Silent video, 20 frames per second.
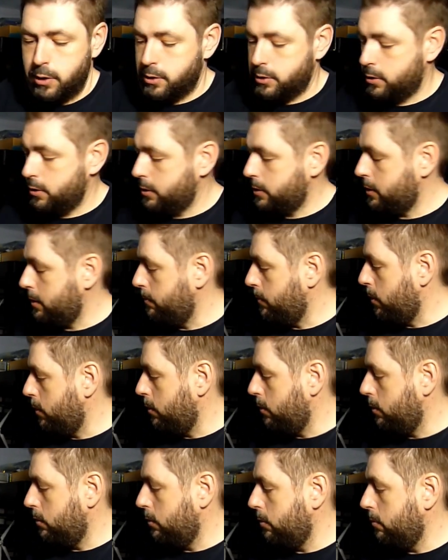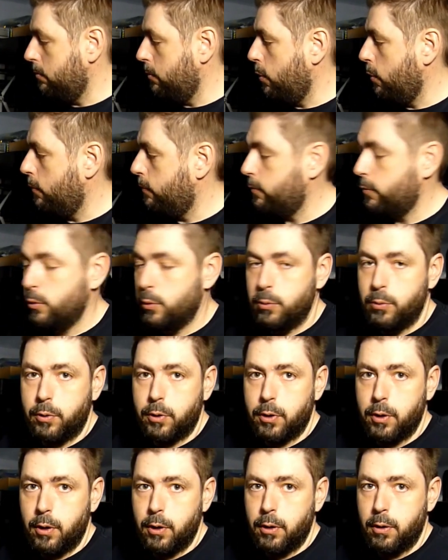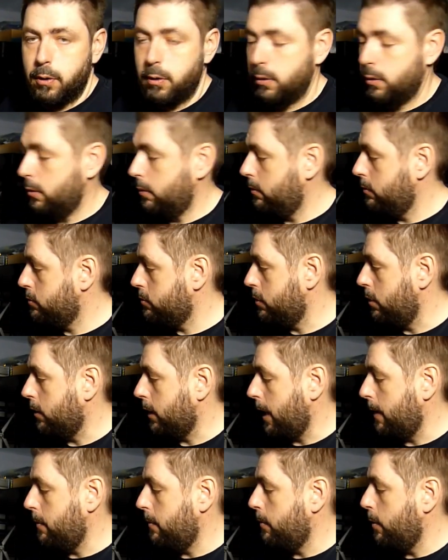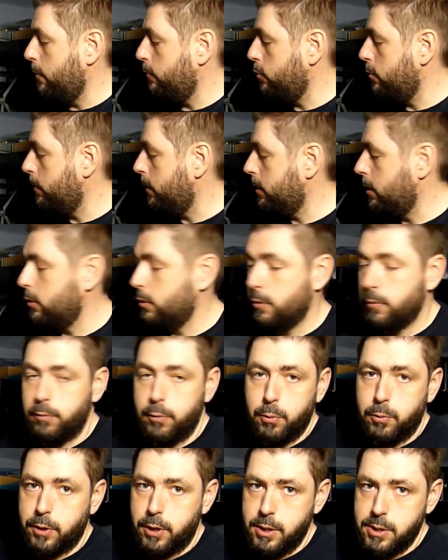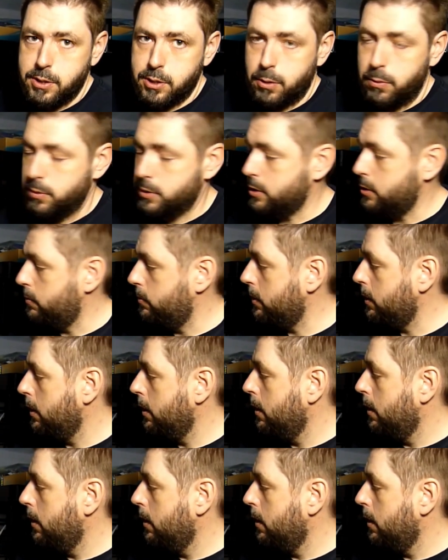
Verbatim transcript: Ça, c'est mon, mon que c'est quand même un vieux modèle de flou qui est discontinué.